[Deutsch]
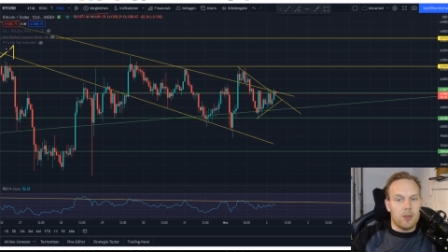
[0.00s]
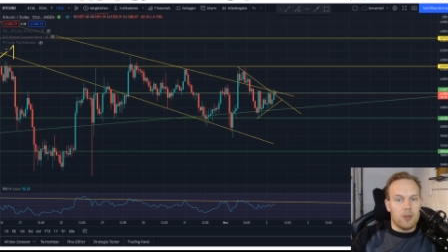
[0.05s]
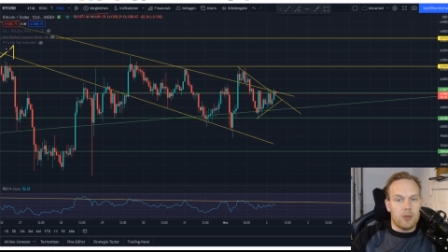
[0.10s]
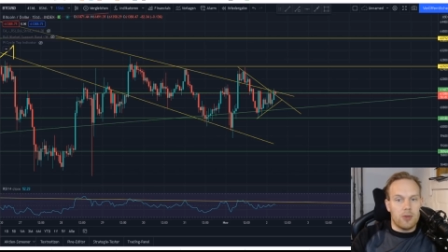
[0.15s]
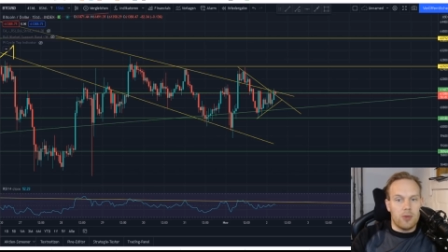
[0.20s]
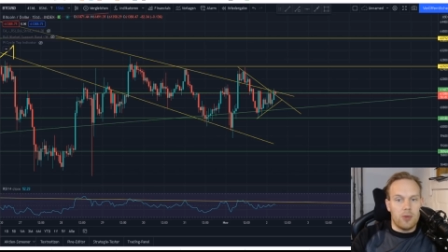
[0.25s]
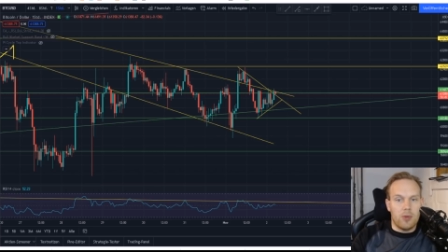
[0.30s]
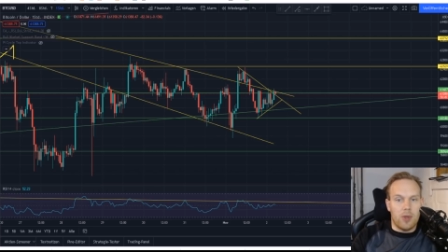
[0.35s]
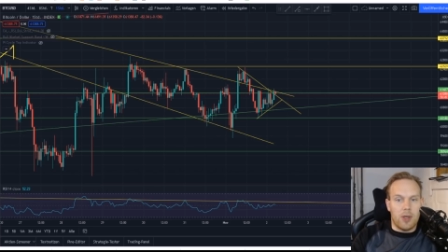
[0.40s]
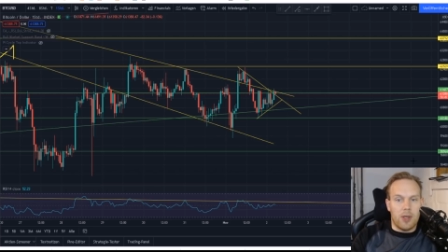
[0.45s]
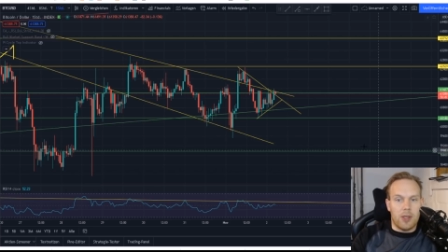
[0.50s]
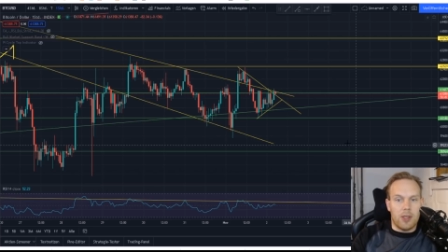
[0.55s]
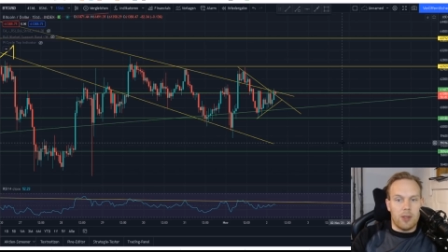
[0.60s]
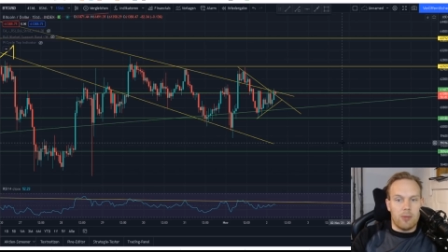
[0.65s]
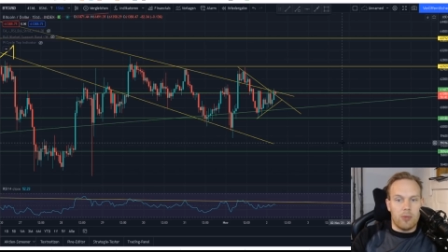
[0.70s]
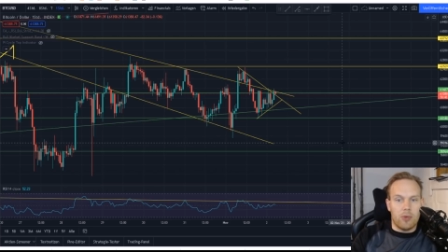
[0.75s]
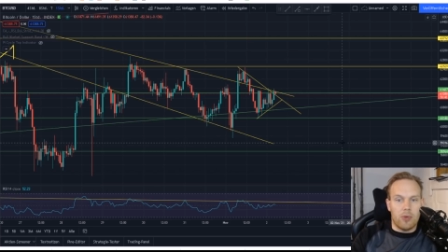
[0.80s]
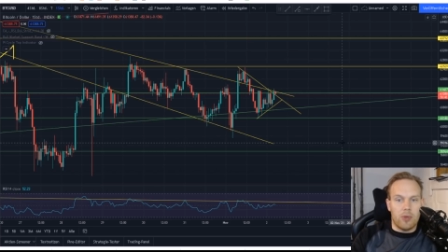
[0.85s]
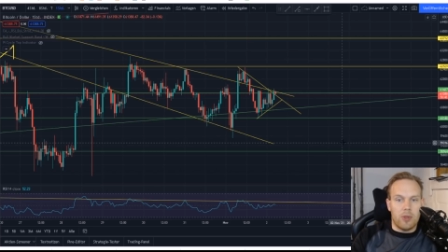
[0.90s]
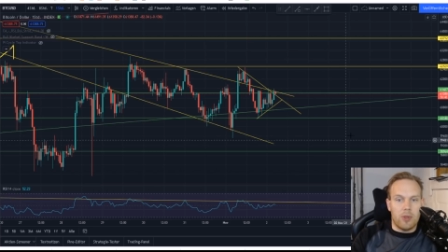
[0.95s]
zu
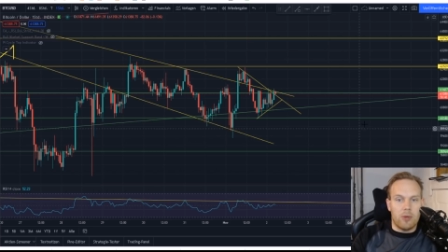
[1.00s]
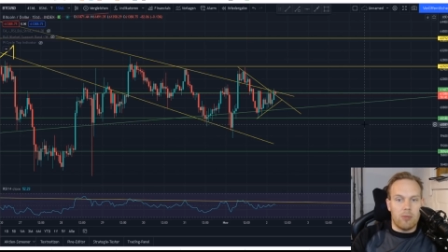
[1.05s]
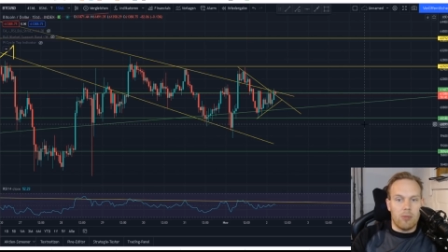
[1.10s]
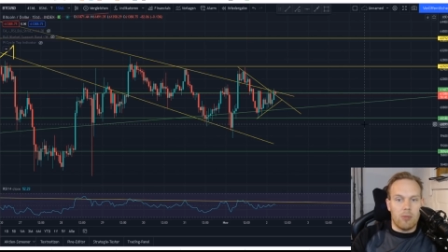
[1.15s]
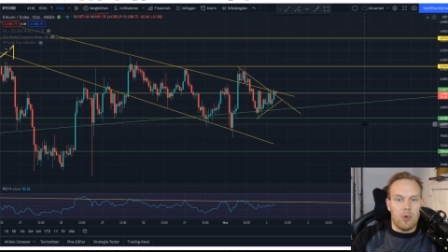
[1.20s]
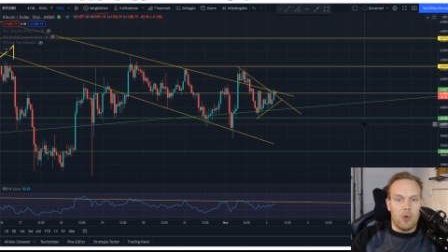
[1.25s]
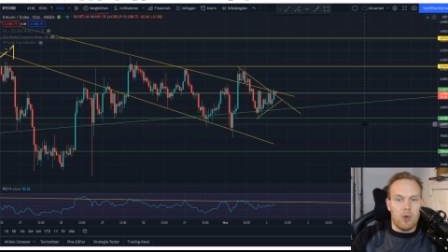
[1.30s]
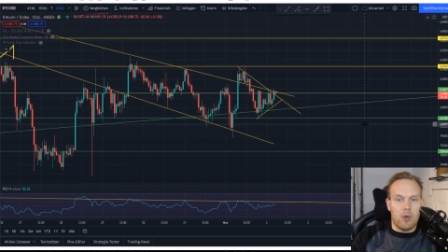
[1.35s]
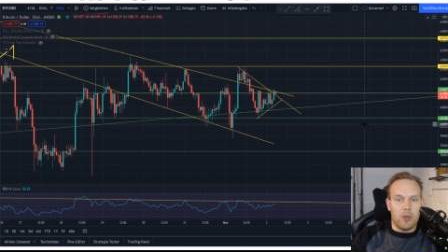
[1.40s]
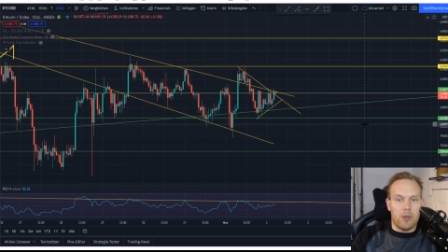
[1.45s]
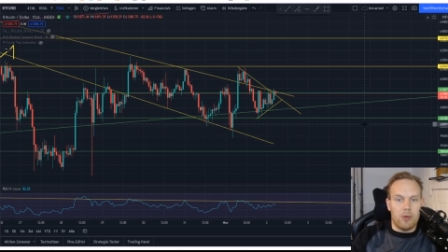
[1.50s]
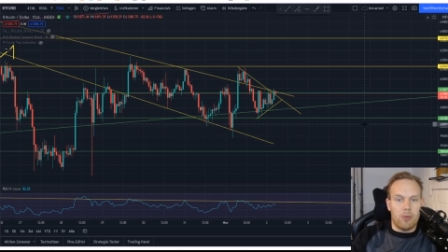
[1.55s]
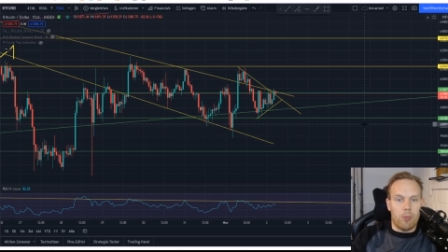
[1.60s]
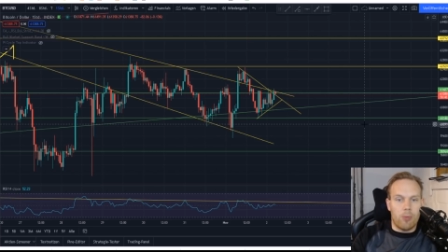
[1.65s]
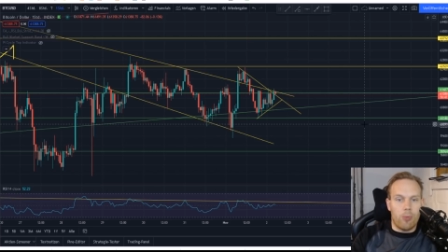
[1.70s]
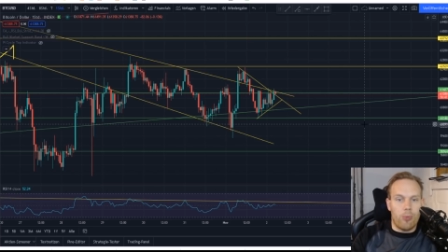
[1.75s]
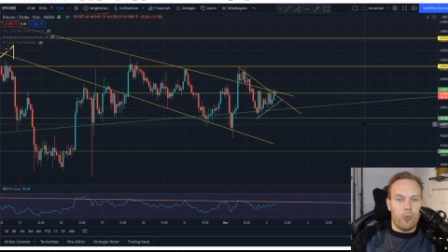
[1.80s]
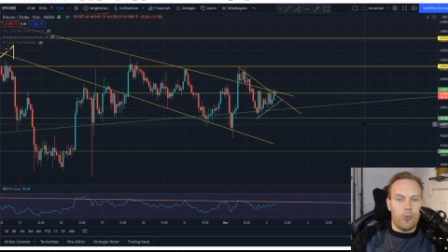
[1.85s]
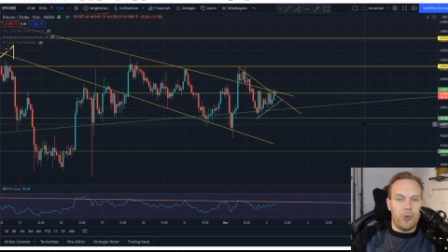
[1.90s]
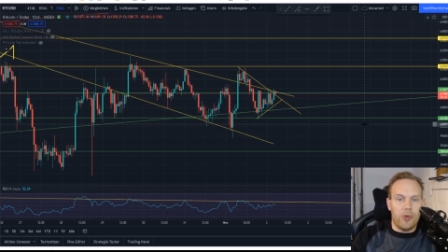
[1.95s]
einem neuen
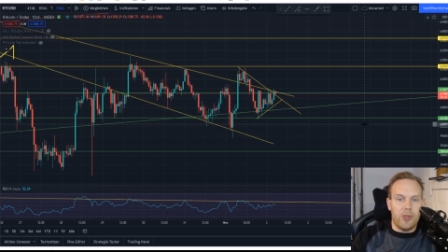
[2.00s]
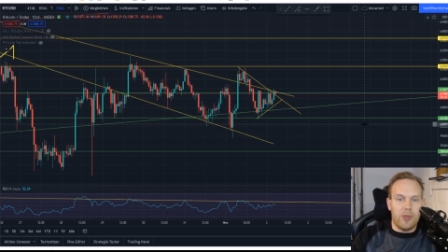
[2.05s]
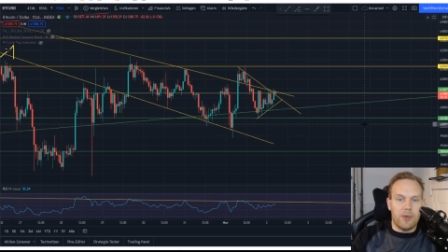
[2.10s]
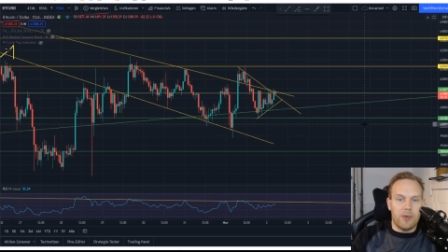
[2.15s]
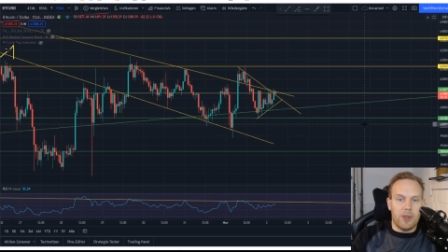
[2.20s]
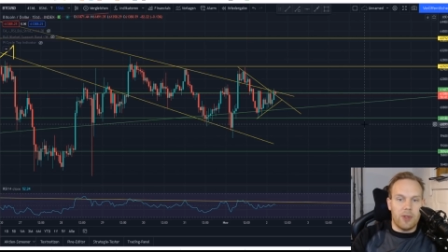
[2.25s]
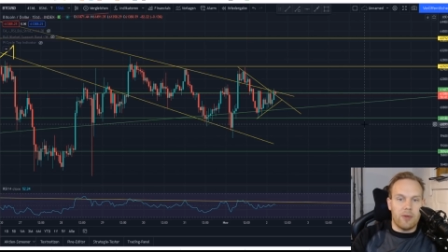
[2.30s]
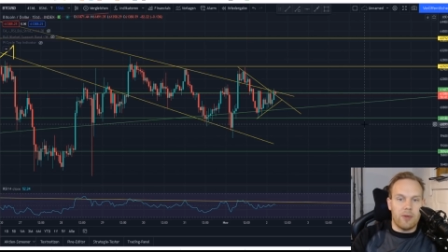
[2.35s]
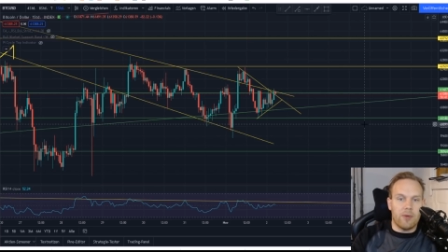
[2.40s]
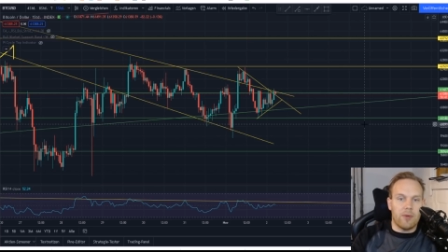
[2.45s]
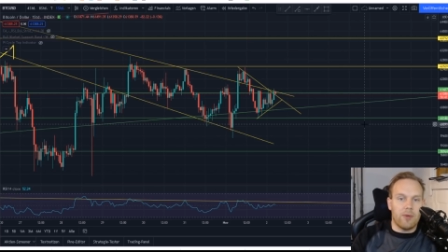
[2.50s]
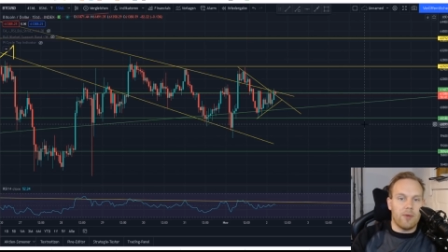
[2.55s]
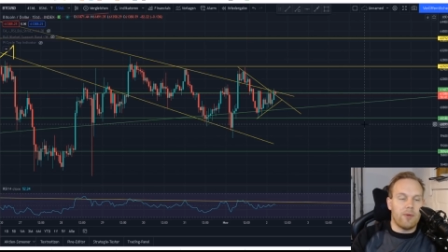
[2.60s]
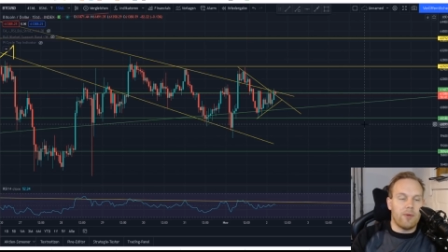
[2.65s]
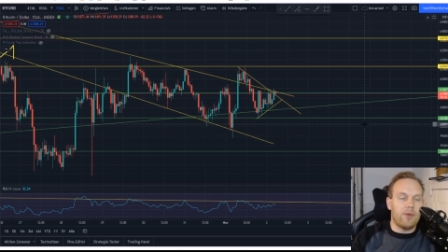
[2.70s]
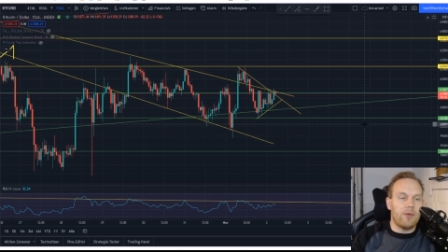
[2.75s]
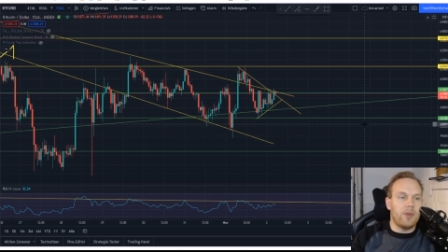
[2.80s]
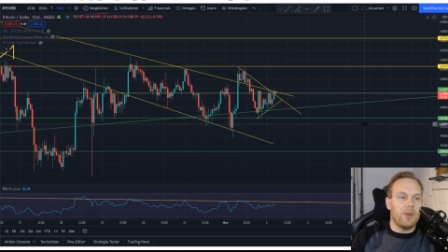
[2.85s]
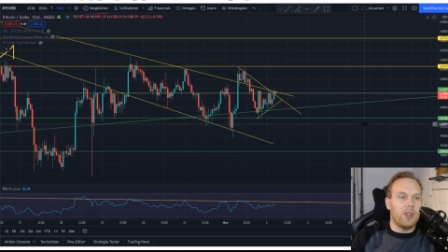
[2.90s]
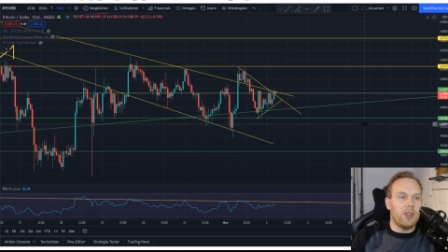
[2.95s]
Morgen-Briefing.
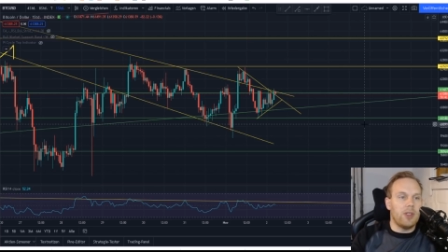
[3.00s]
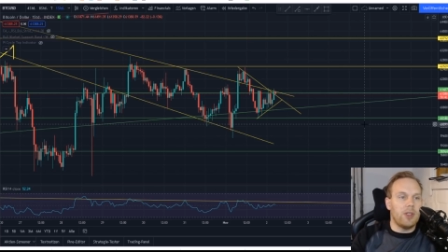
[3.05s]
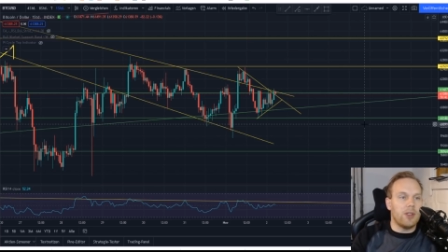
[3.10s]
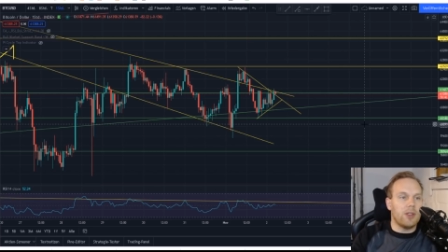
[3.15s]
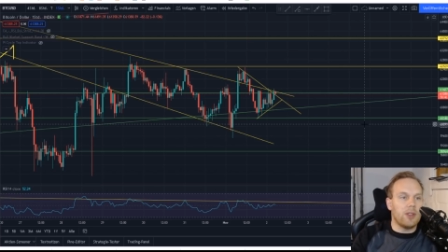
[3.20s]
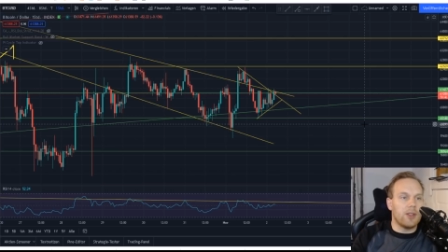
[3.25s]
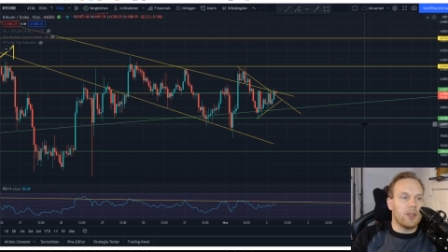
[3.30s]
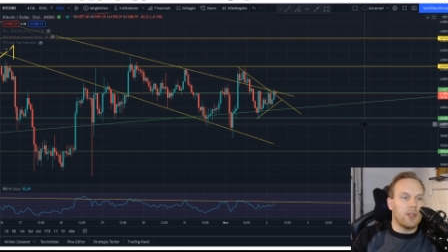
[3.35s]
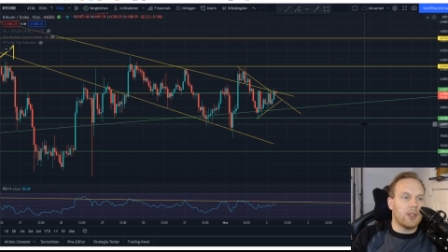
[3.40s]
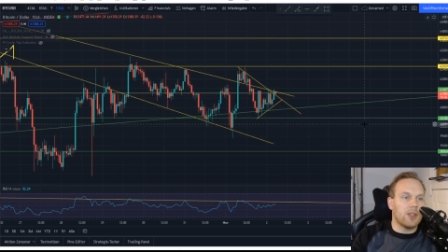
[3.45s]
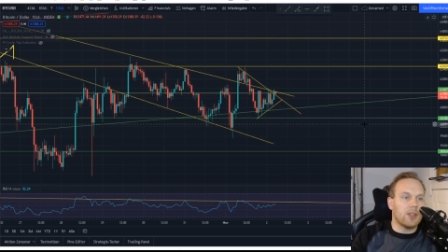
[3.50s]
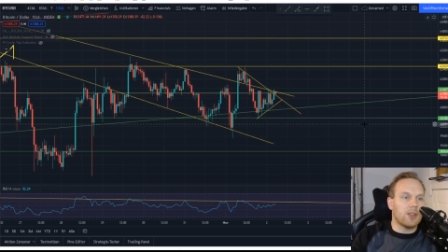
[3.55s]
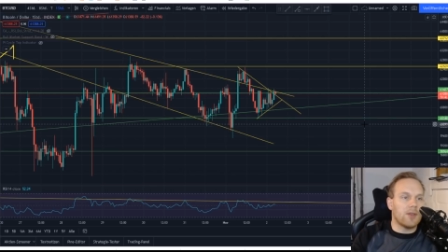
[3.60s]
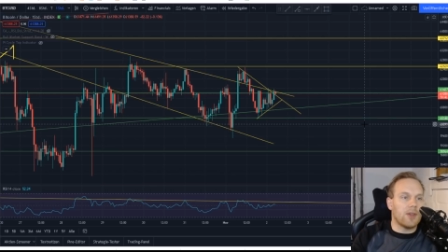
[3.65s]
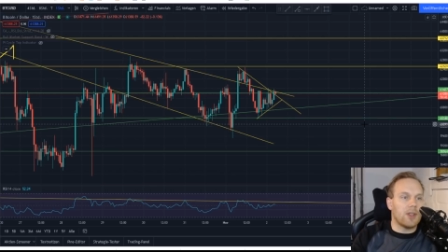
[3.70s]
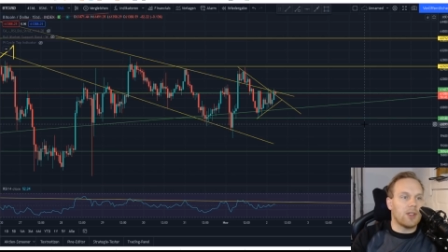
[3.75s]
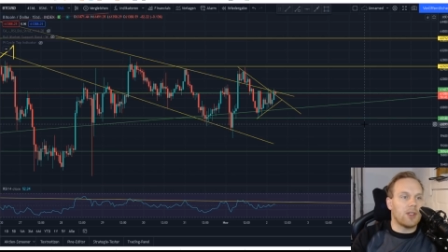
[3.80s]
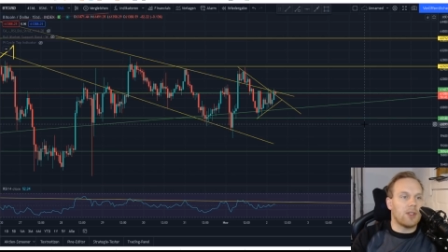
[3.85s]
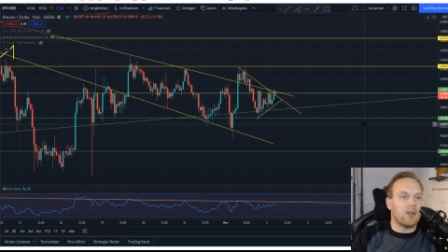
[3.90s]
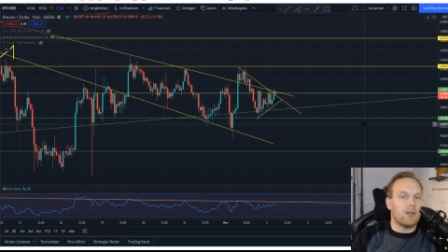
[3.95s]
Wie geht's
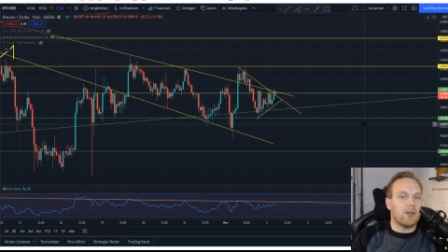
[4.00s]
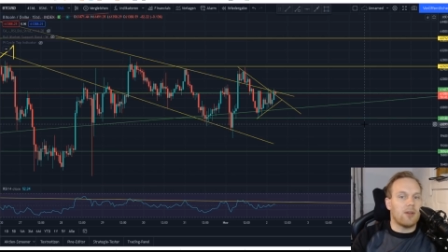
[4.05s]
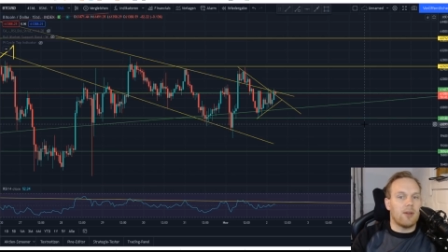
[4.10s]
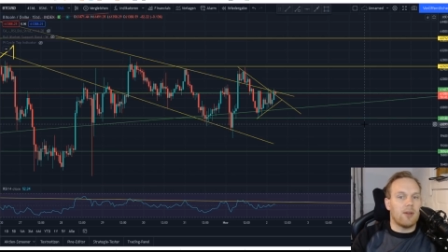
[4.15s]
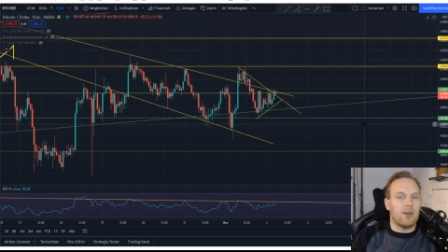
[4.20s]
weiter?